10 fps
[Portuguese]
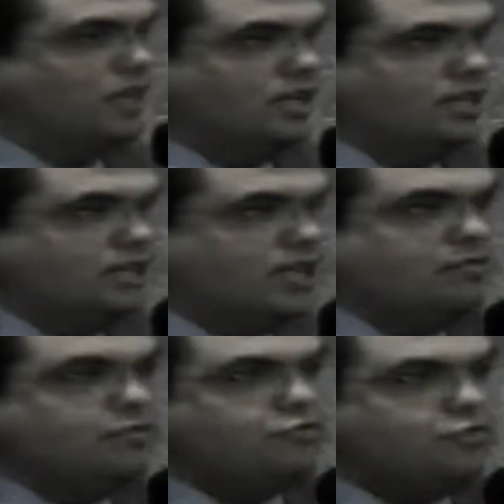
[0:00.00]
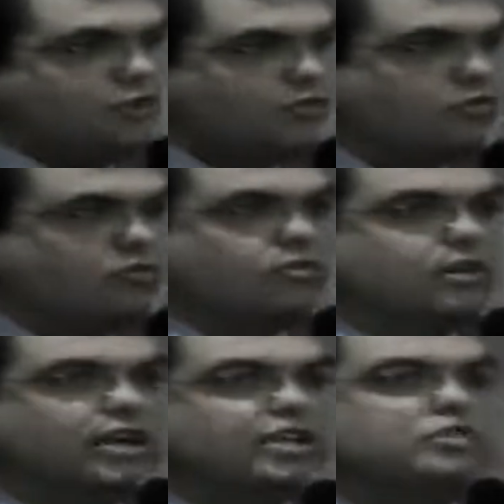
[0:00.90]
de ter vivido
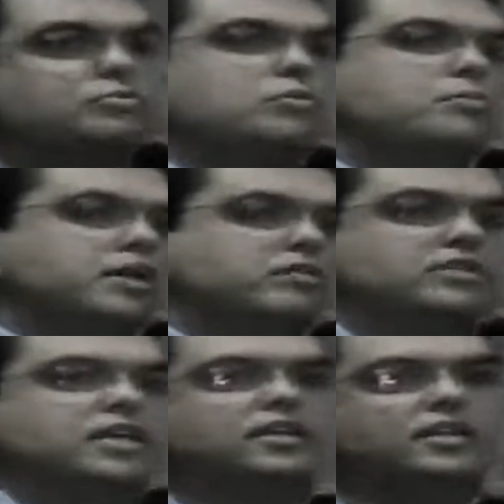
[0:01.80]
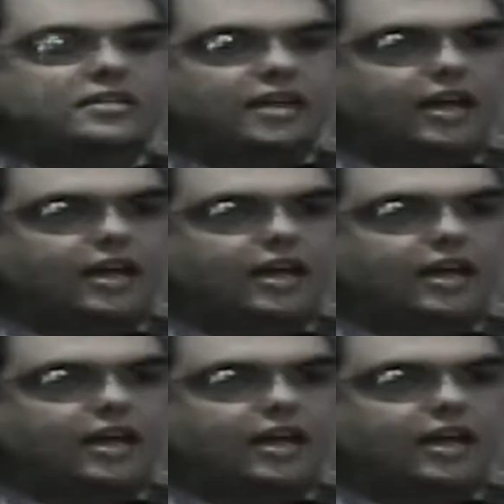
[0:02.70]
grandes momentos aqui nessa